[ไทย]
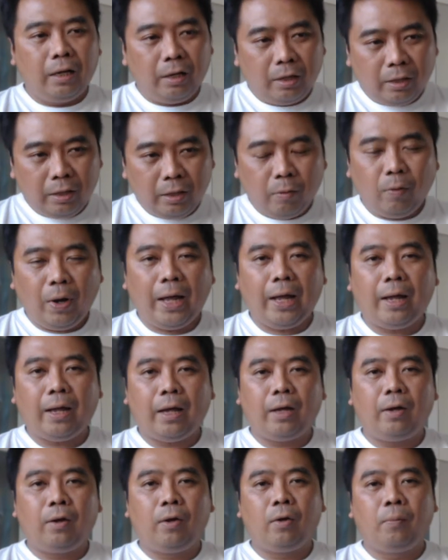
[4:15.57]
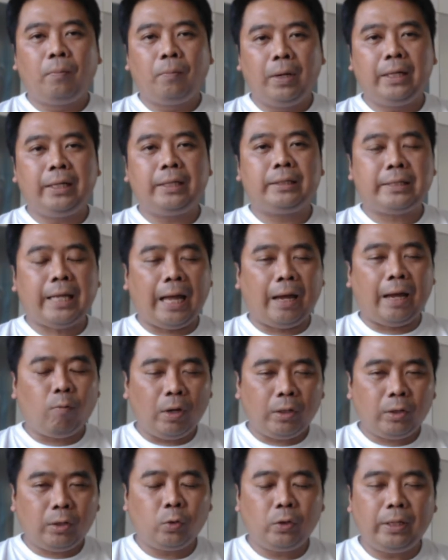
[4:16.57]
หรือว่าผลิตจากวัต
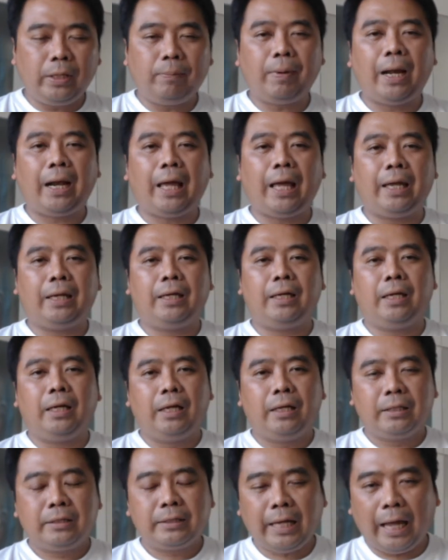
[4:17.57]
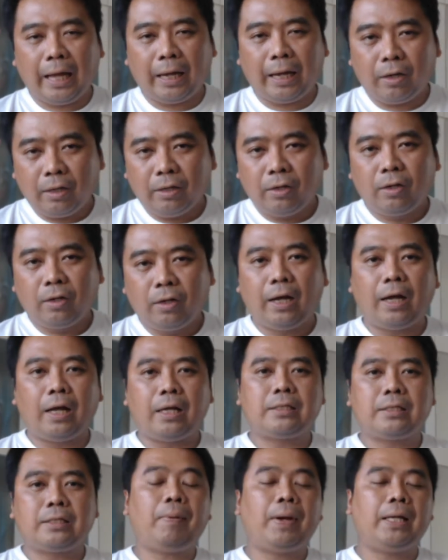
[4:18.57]
ถุดิบอะไร จาก
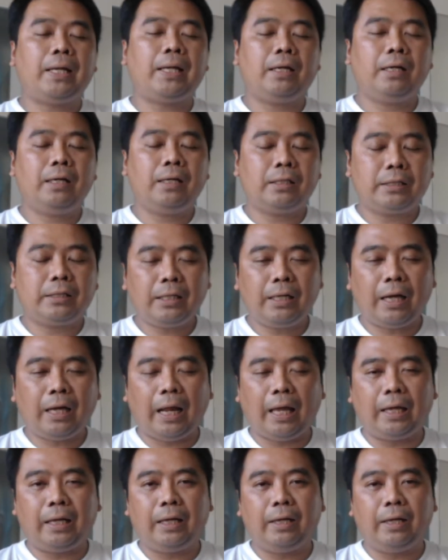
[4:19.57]
ซัพพลายเออร์ชื่ออะไร